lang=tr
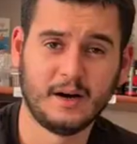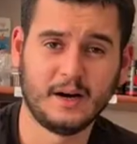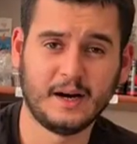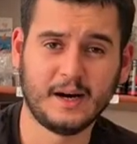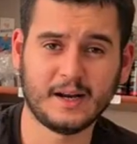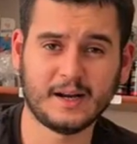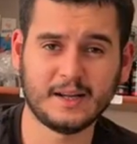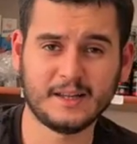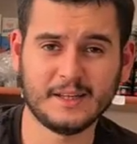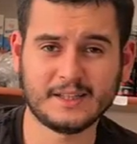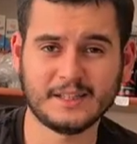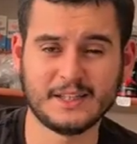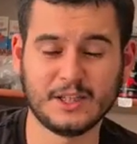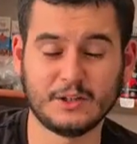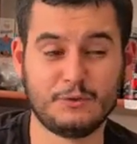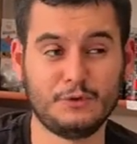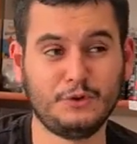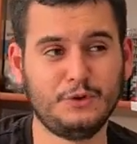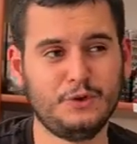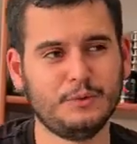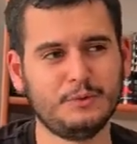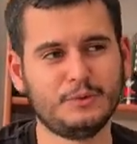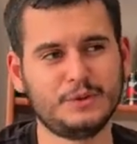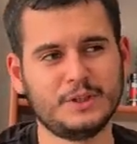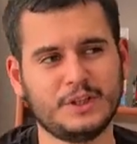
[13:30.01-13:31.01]
Arkadaşlar
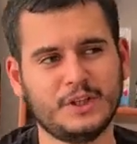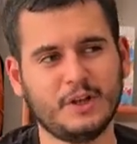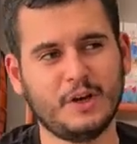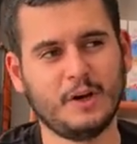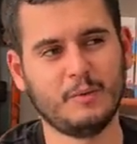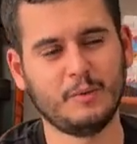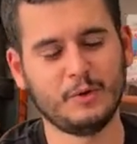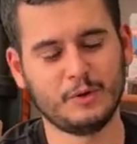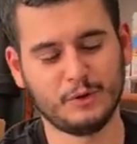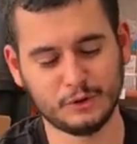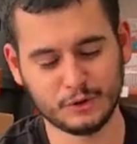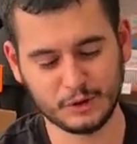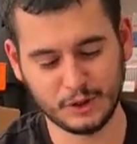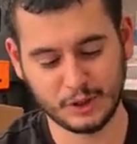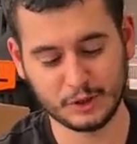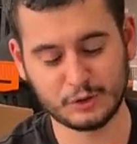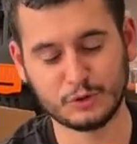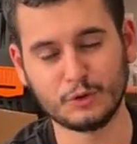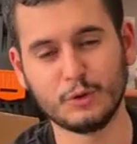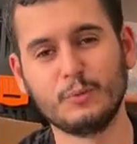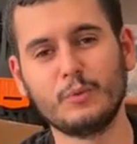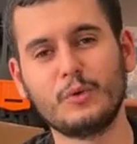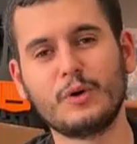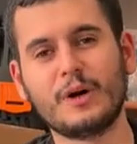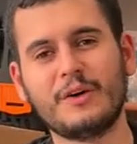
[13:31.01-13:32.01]
videomuza devam ediyoruz. En
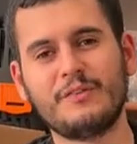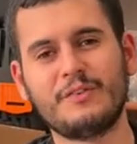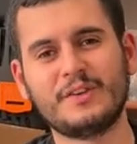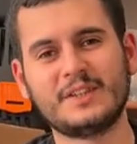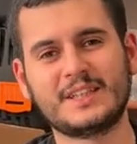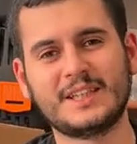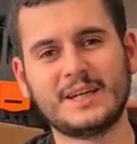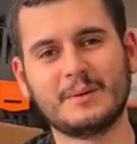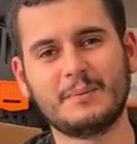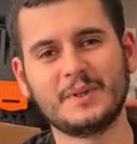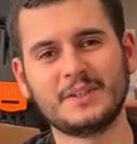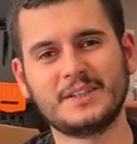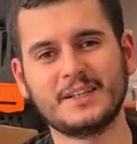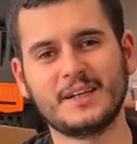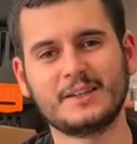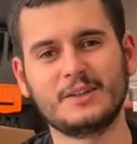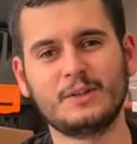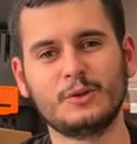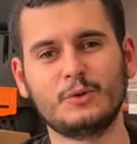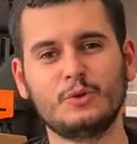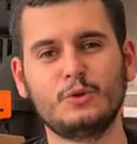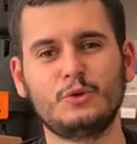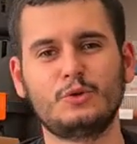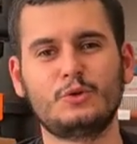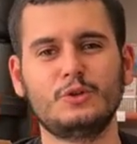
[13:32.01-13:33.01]
son bu kafes
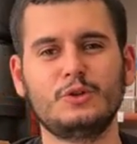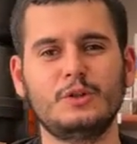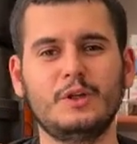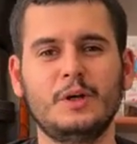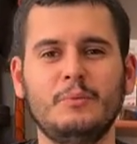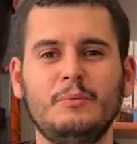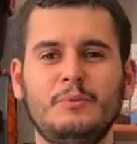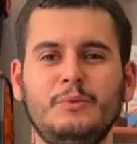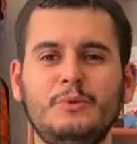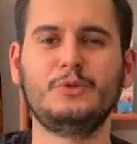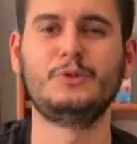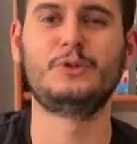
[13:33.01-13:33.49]
yapacaktık. Üstünden bir